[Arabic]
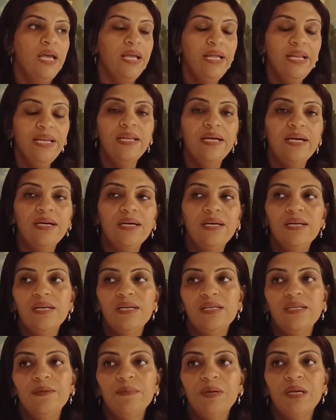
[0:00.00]
احنا
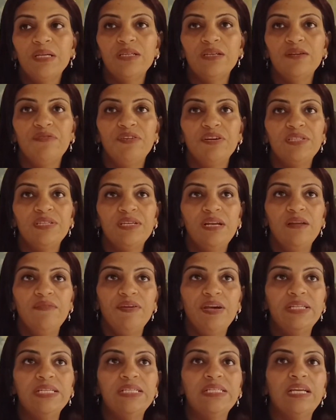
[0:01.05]
يمكن الفترة اللي
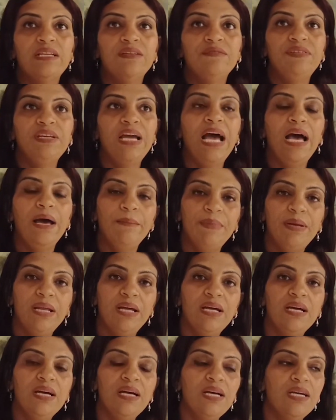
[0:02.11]
فاتت كان في
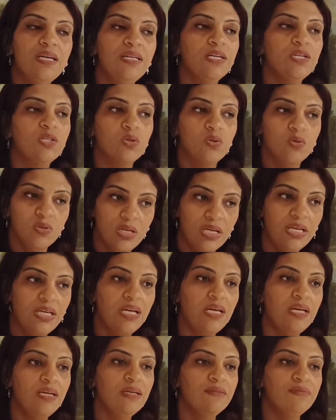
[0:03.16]
حملة
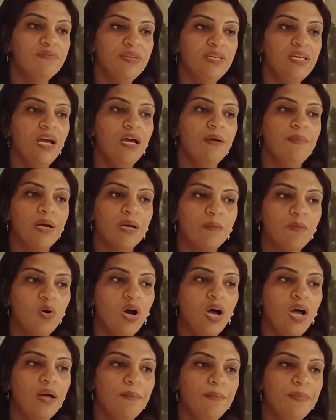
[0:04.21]
إلكترونية فيها
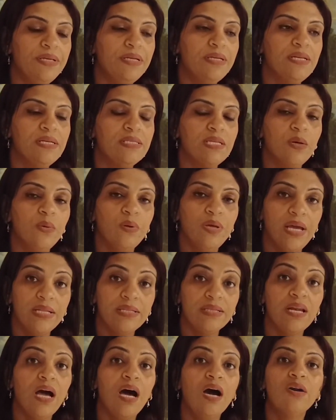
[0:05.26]
مجموعة من
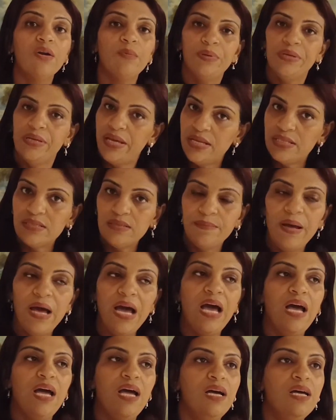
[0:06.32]
النسويات العربيات
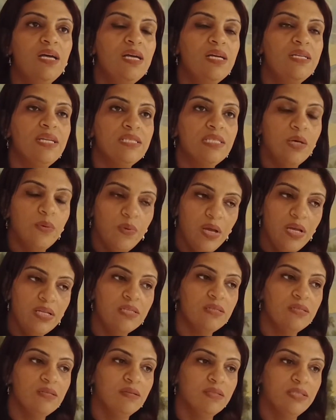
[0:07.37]
مع
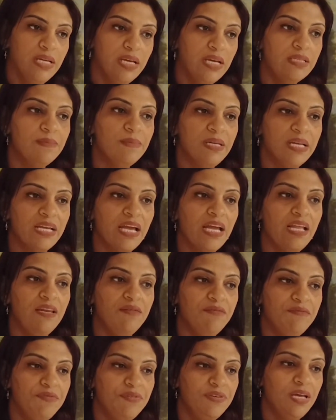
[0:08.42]
نسويات إيرانيات
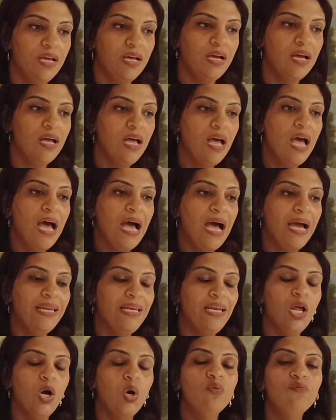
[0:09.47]
بنتكلم فيها
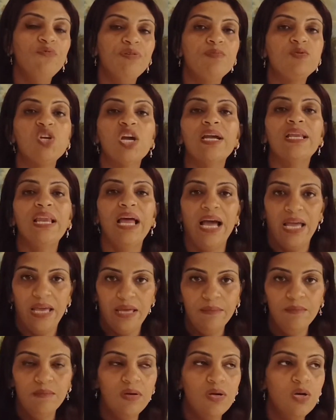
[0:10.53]
عن العنف بشكل
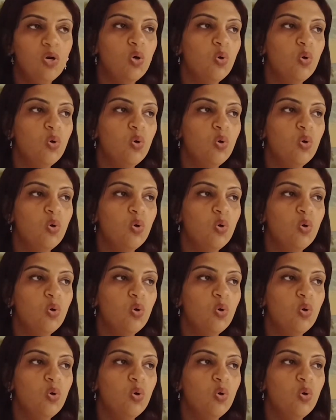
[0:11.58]
عام